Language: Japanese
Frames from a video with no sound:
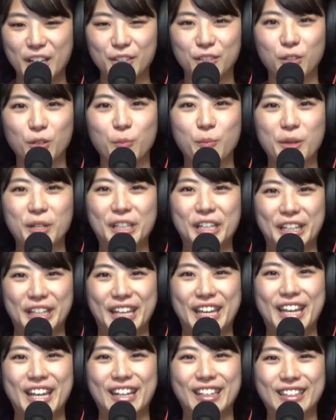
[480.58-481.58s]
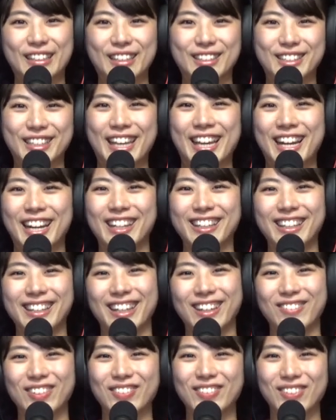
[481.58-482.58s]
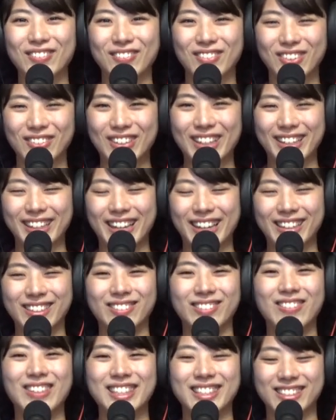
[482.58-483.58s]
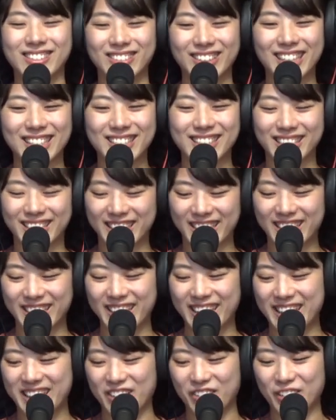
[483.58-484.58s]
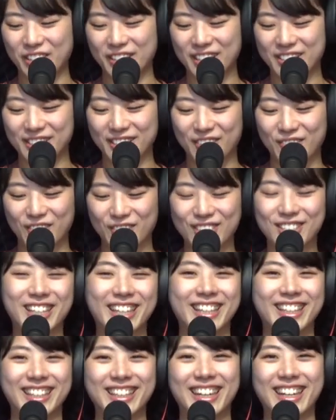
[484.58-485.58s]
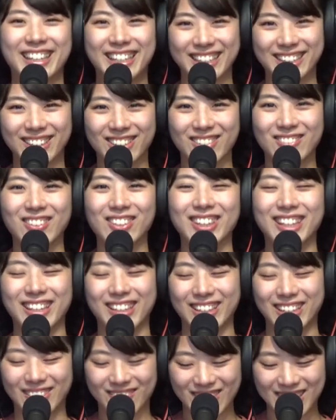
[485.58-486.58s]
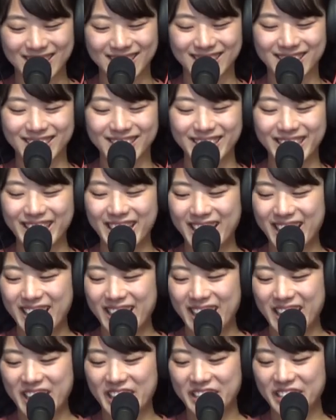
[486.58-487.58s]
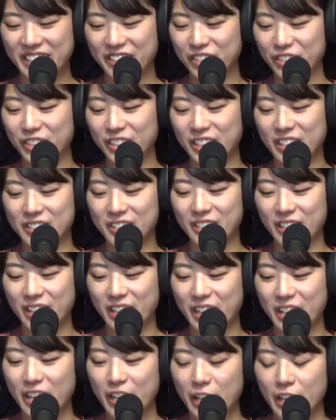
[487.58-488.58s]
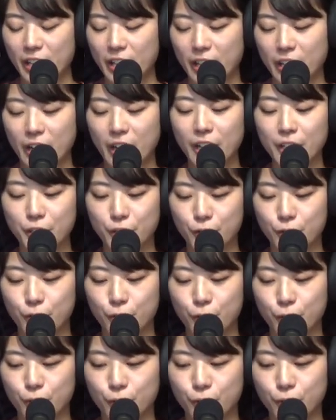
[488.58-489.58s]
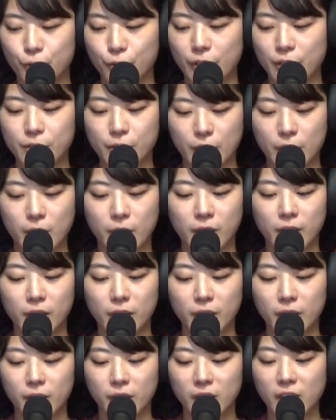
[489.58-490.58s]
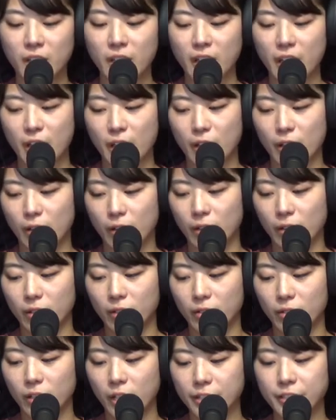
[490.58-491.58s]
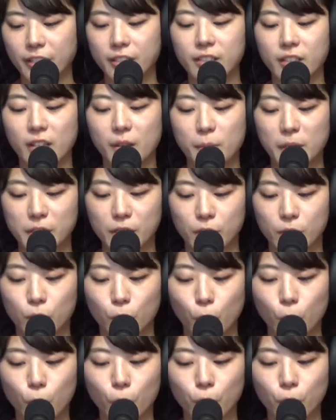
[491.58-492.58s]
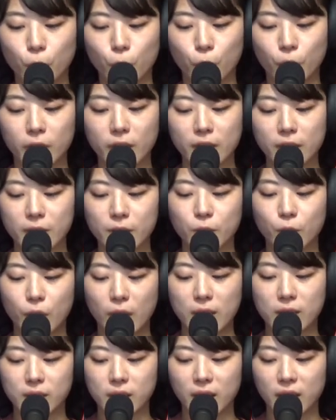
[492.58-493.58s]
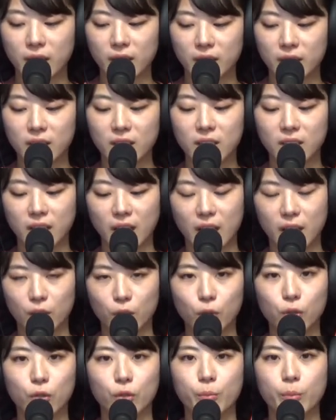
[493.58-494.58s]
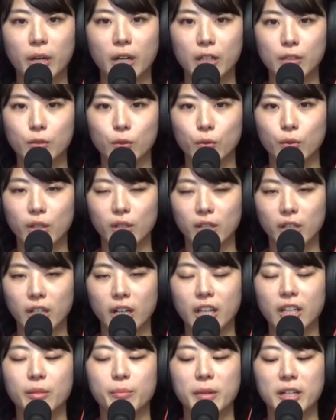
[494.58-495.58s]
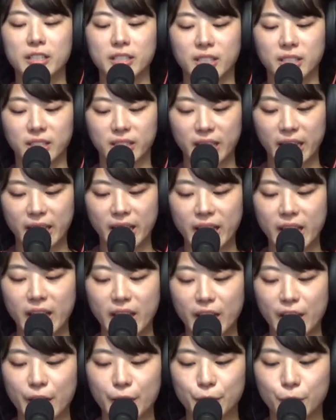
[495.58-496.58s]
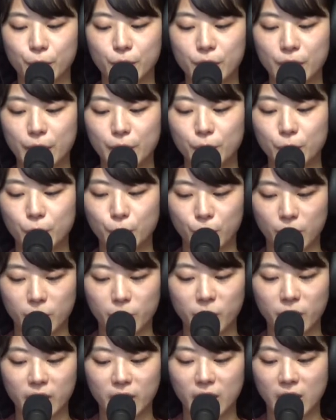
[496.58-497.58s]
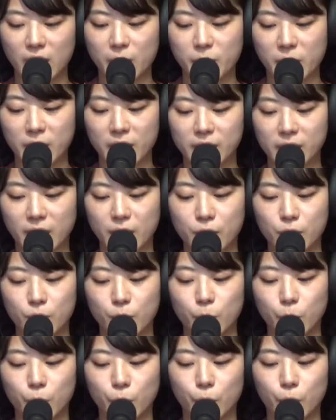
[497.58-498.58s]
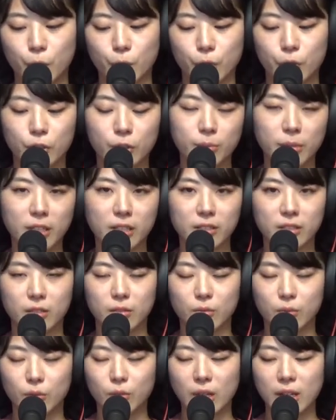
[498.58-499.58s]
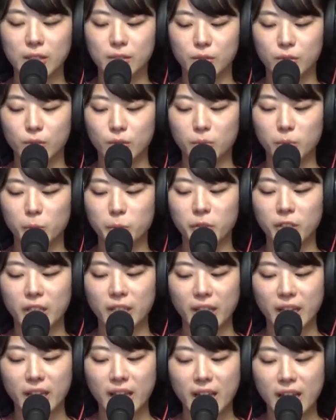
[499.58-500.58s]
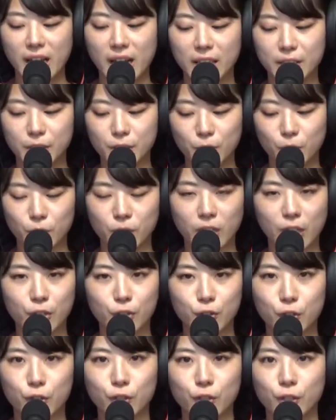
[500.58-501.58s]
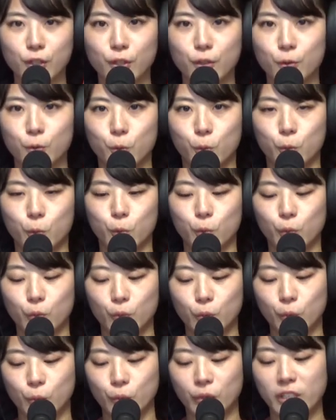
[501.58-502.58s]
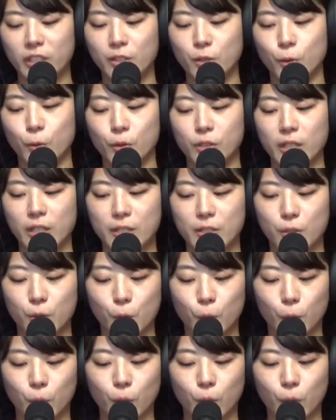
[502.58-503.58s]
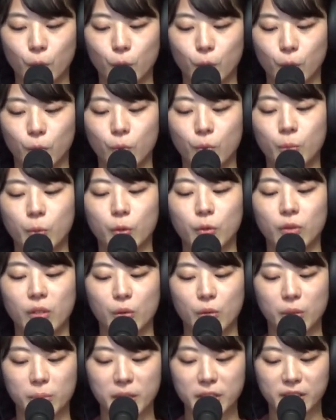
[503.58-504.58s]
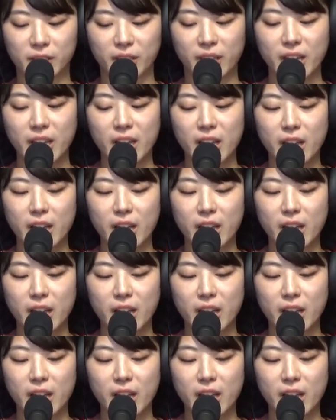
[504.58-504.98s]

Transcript: ちょっとまだね片付けられてない部分もありますのでしっかり、えー、お片付けもしていきたいなと思っております、えー、最後にですね、えー、来週ですねに、えー、開催されます東京イーストラン 30K というマラソン大会がありましてえそちらの方に向けて今最終目標のフルマラソンの完走にも向けて初の30キロ走に挑戦しようと思っております。